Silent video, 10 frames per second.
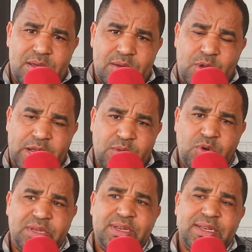واحد
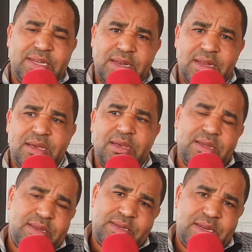المعدل ديال
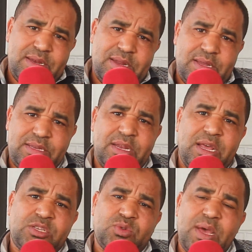ديال ديال
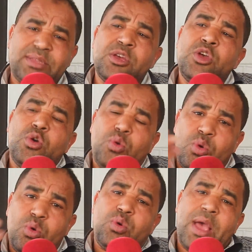الاصوات
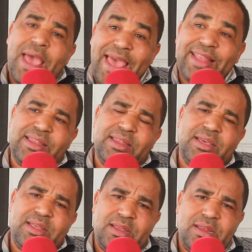وهذا
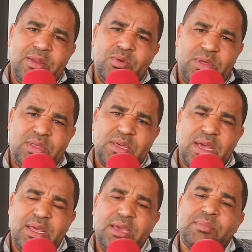النوع
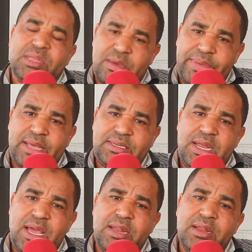الثاني من طبيعه
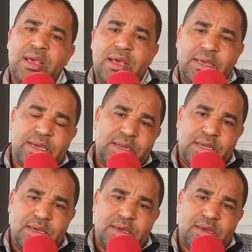الحال
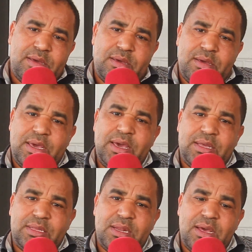يعني آه،
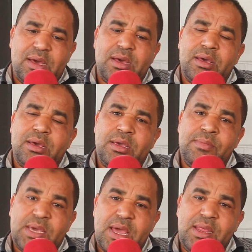كيعطينا آه،
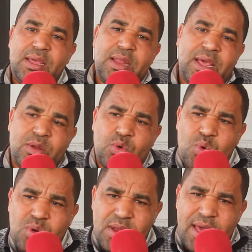امكانيه لان
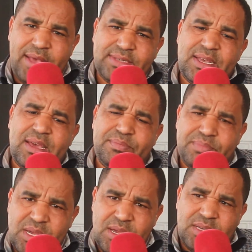كل الاحزاب
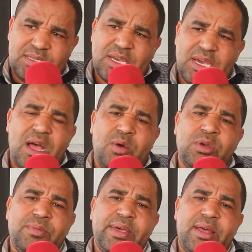صغيره او
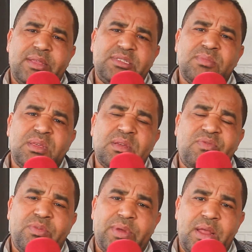كبيره تمثل
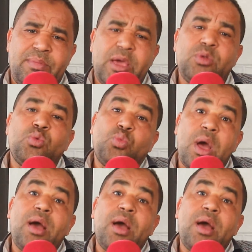في البرلمان ومن